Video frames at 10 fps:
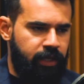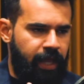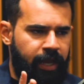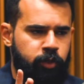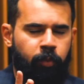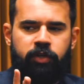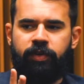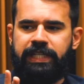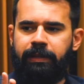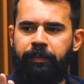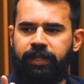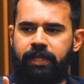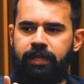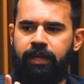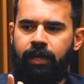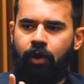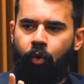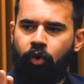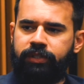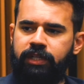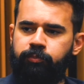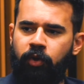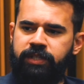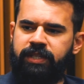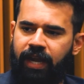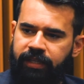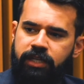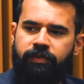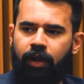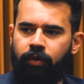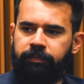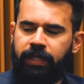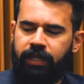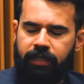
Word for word: O que, que a gente pode fazer também para atender outras pontas dessa cadeia de valor?